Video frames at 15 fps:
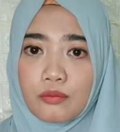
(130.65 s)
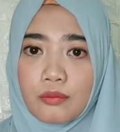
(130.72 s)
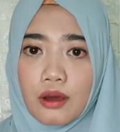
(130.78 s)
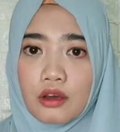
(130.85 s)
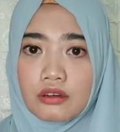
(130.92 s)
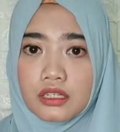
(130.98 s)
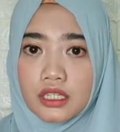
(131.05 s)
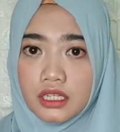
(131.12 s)

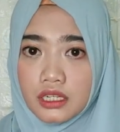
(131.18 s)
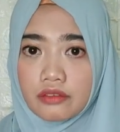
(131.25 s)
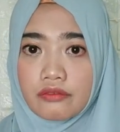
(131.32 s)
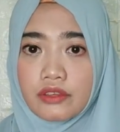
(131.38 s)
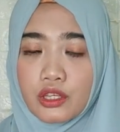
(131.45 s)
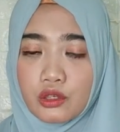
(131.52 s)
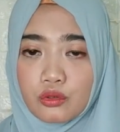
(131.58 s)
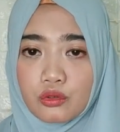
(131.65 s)
mau
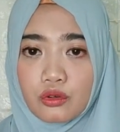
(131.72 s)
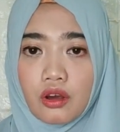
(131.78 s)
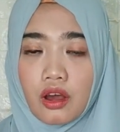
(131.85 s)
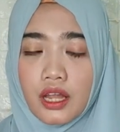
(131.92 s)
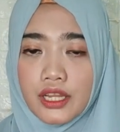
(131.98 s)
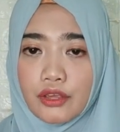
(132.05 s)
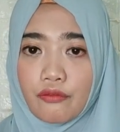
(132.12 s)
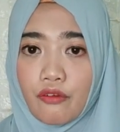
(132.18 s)
nge-review
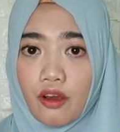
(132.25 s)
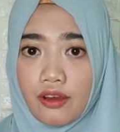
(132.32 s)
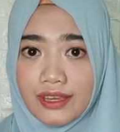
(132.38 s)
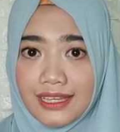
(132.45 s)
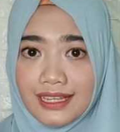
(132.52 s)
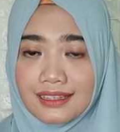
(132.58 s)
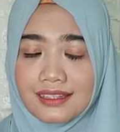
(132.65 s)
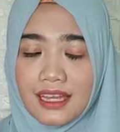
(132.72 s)
olive oil